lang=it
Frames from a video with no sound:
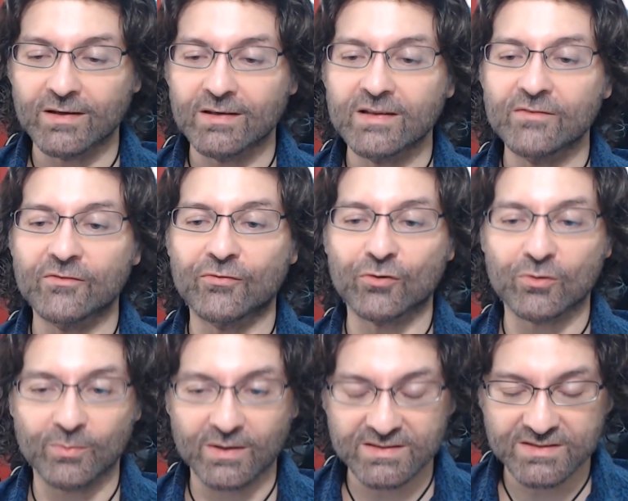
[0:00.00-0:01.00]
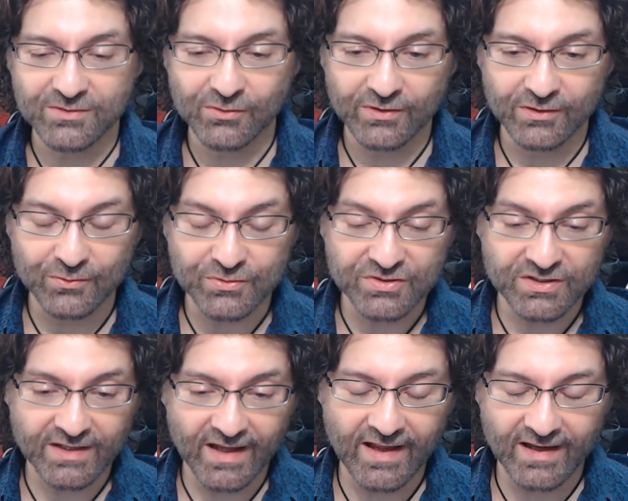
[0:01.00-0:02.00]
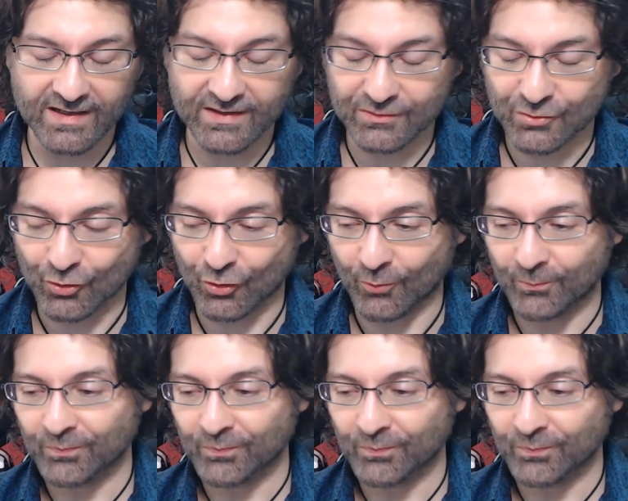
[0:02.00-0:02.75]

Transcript: l'informazione, lo scheletro